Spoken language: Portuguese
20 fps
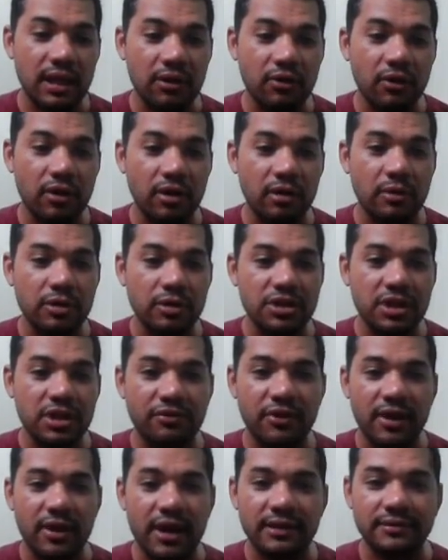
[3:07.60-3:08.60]
agora no
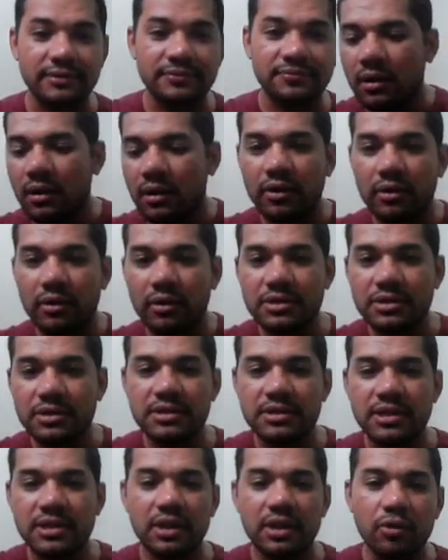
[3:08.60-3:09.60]
mocherifado e vamos
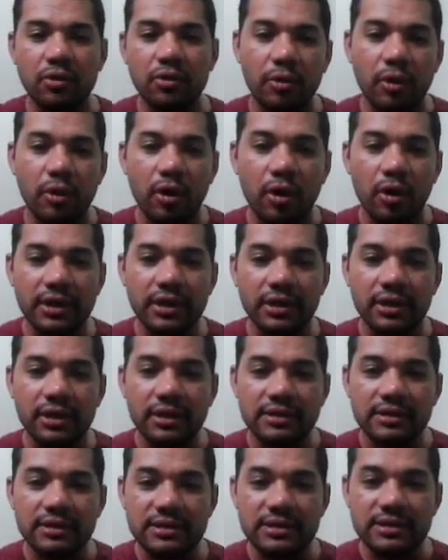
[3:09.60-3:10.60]
inserir o borne
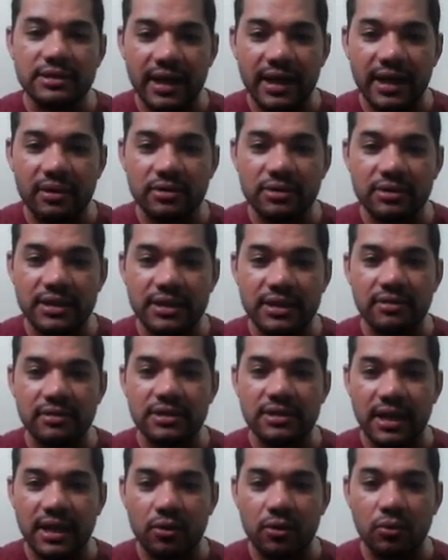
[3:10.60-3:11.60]

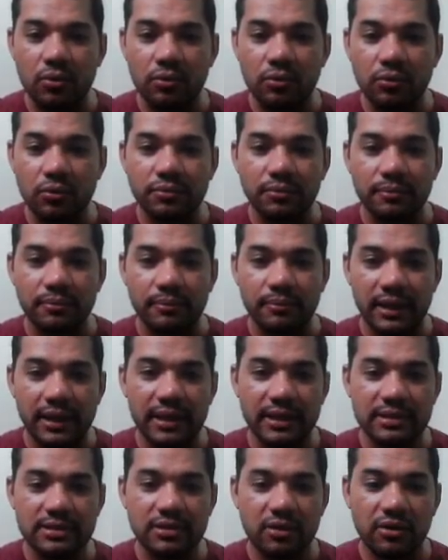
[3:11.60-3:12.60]
0001.
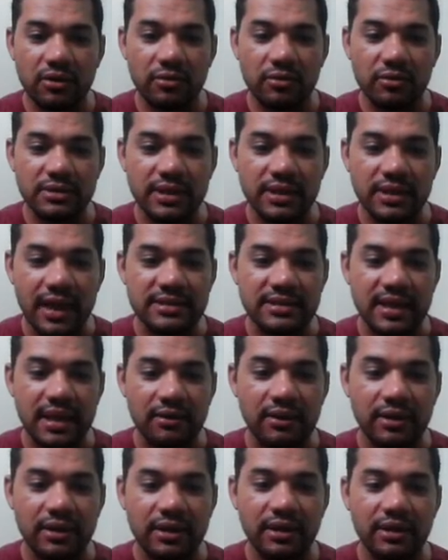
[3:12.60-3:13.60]
Beleza? Então vamos
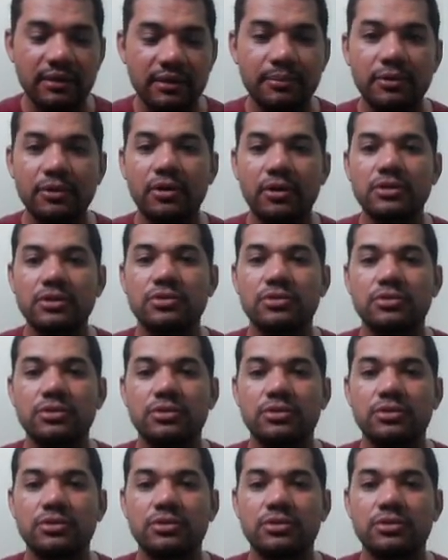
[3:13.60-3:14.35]
arrastá-lo aqui para uh,